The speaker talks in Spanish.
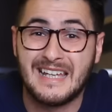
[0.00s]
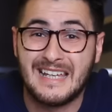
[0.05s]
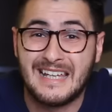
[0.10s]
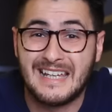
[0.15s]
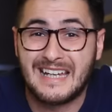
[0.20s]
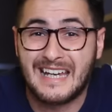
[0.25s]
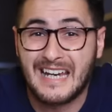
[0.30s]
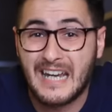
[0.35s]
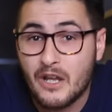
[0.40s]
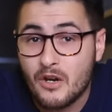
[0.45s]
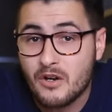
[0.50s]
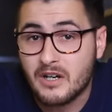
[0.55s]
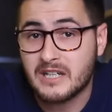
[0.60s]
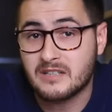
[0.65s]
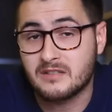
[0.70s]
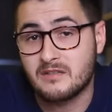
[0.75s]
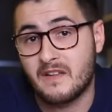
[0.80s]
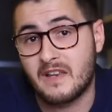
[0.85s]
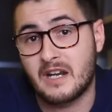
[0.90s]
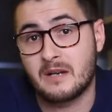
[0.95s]
Y creo que
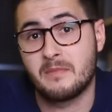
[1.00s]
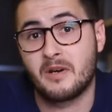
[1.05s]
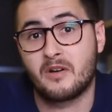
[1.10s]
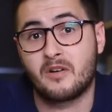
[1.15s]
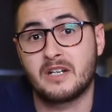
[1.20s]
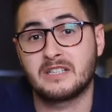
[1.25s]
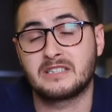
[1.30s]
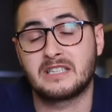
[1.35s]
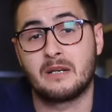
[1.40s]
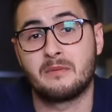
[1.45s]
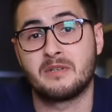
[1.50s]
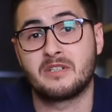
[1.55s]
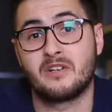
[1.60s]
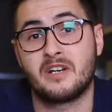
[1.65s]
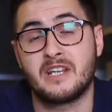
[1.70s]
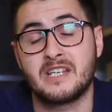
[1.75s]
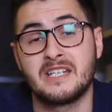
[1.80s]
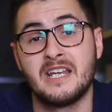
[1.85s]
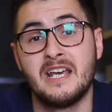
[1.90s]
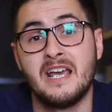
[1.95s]
es una de las mejores
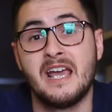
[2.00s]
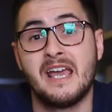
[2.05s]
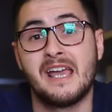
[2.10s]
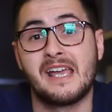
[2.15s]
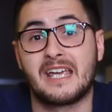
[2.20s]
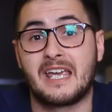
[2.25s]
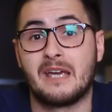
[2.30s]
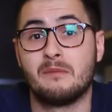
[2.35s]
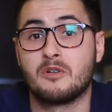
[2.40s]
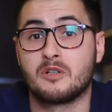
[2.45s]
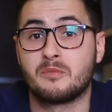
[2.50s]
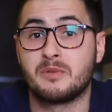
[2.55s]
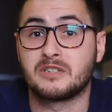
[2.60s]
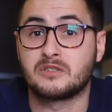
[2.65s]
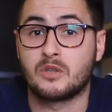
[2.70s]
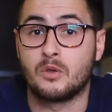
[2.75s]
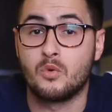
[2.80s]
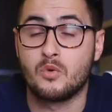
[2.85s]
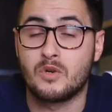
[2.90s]
televisiones que hemos visto